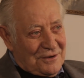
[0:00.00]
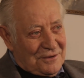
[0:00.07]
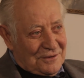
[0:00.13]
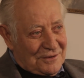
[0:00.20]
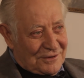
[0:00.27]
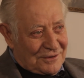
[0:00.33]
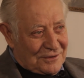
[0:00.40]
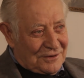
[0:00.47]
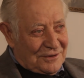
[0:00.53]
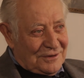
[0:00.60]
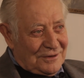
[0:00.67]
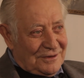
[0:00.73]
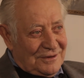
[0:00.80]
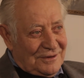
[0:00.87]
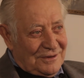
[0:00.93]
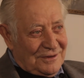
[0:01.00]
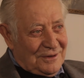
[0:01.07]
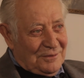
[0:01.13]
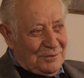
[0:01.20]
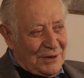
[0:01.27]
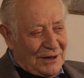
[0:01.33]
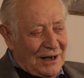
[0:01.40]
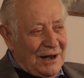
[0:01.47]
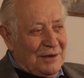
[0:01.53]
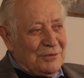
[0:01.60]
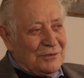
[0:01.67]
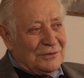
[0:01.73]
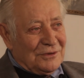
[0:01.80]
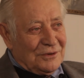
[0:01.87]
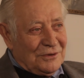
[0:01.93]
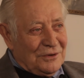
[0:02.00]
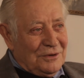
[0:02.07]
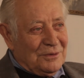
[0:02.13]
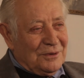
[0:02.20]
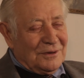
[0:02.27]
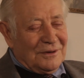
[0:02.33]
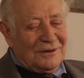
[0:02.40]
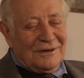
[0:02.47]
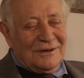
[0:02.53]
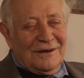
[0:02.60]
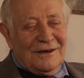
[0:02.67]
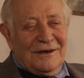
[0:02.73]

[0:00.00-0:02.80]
Und er konnte die Begabung der Hüllwörner,